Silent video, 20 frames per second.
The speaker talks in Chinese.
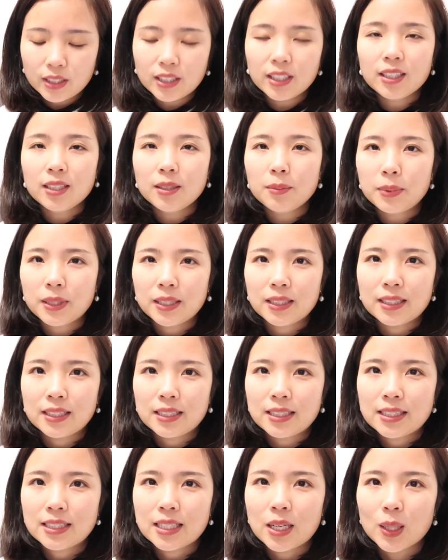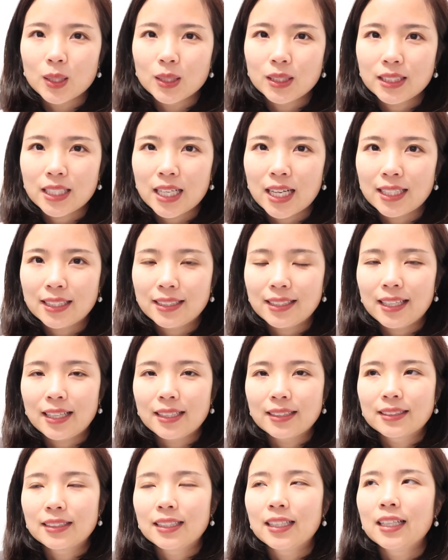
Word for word: 低频小家电，